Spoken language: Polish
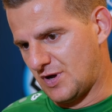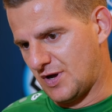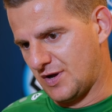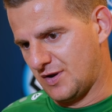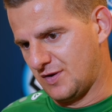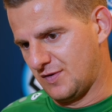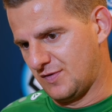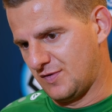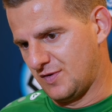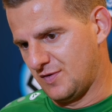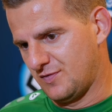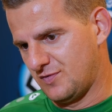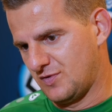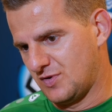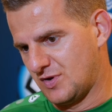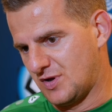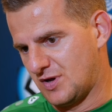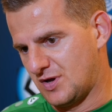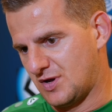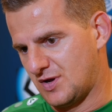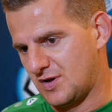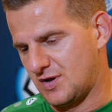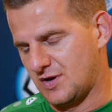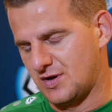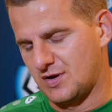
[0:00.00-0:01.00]
agresywnie,
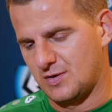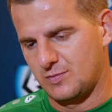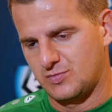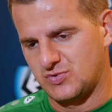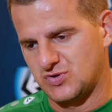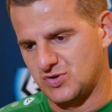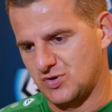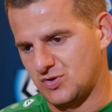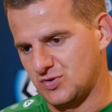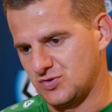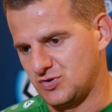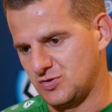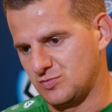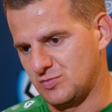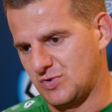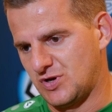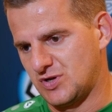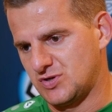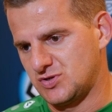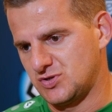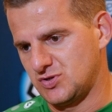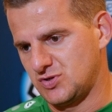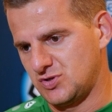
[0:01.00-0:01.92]
a przychodzi mecz